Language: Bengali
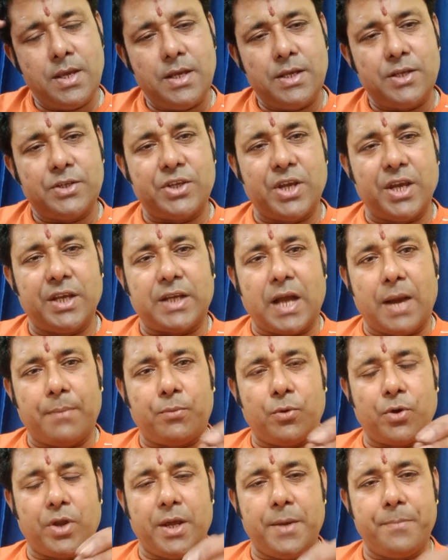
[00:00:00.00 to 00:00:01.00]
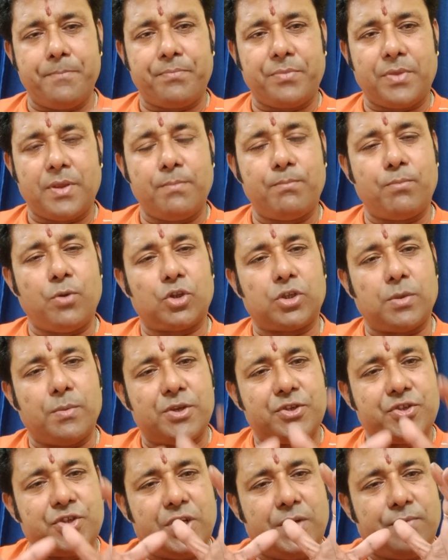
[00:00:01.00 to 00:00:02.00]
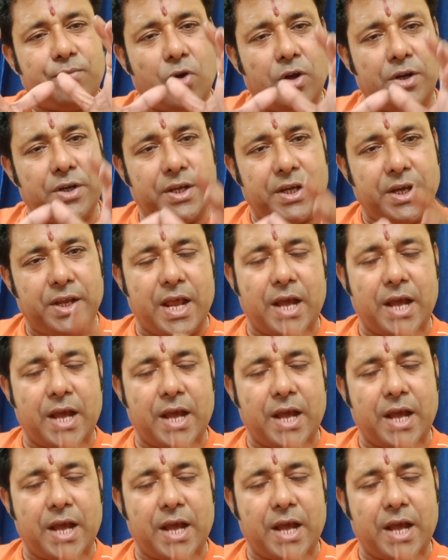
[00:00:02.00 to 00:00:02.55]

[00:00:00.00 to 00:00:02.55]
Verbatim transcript: সেই কাপড়ে প্রথমে শ্রীফলটিকে